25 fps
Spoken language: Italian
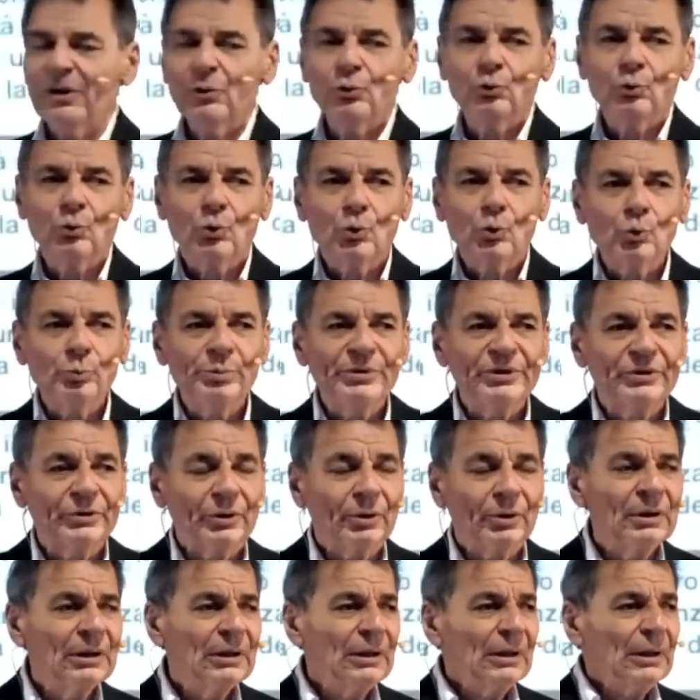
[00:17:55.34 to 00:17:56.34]
un
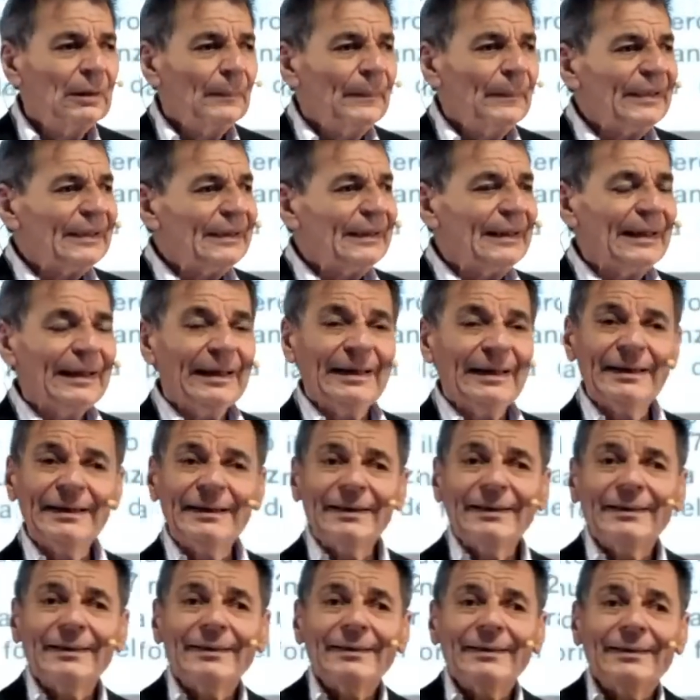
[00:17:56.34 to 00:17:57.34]
cubito,
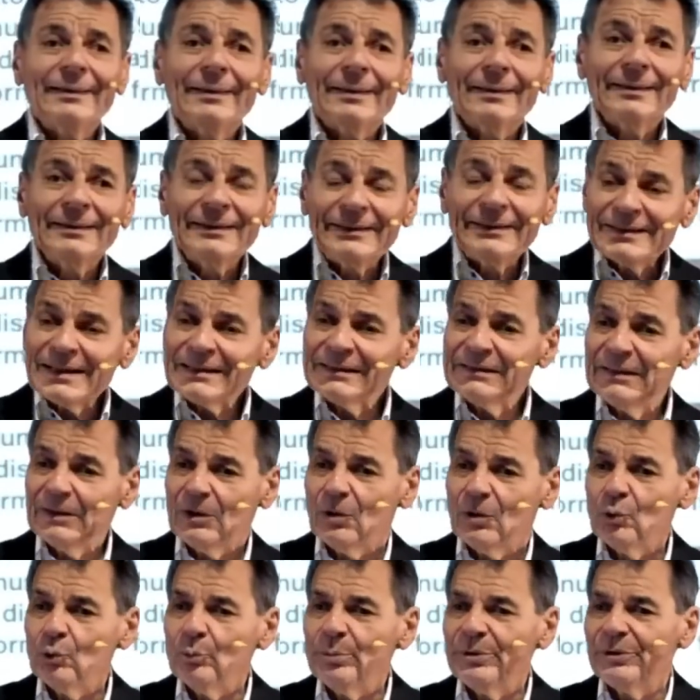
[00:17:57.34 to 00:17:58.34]
perché l'idea del
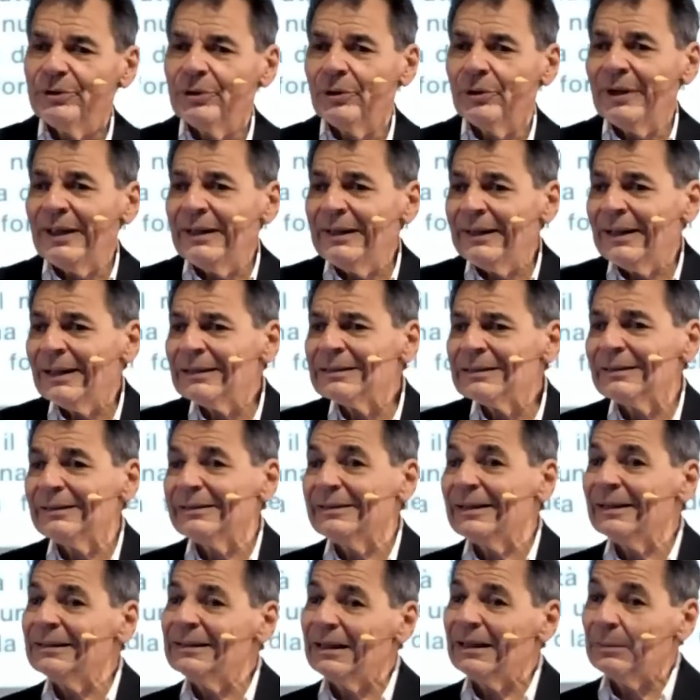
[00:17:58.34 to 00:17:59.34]
cubito è legata
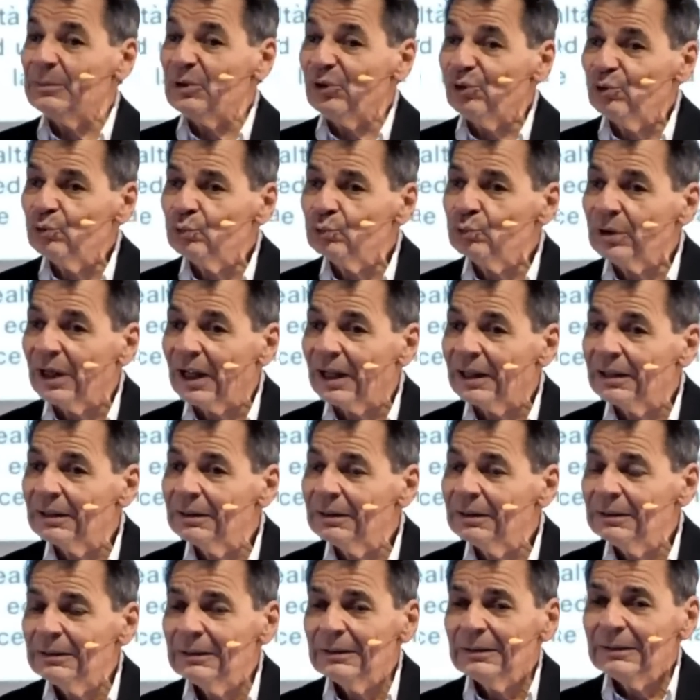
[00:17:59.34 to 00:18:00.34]
all'idea della misura.
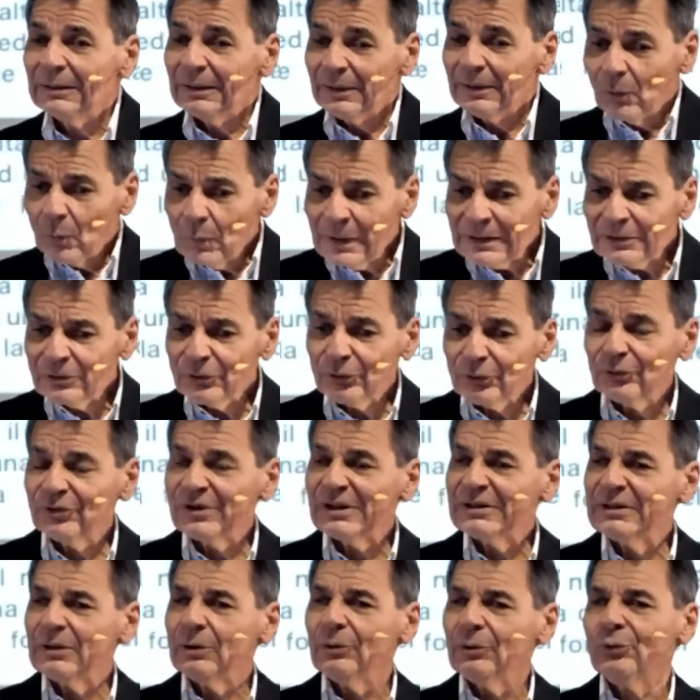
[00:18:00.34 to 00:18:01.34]
Quando sono
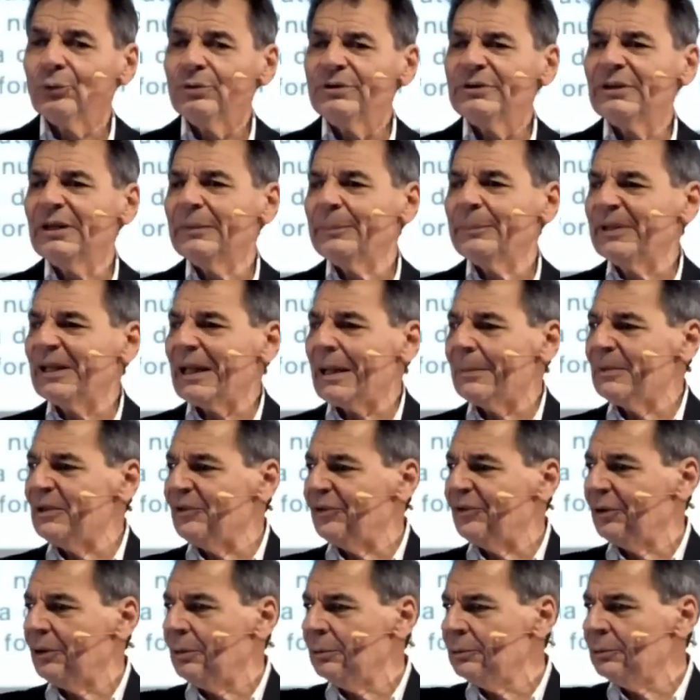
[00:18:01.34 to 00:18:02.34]
state costruite le piramidi,
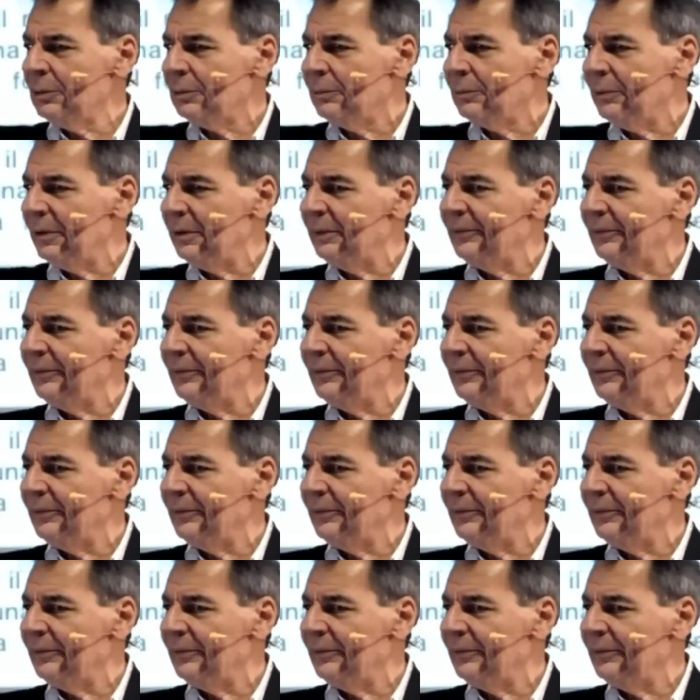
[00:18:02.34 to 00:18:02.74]
secondo quel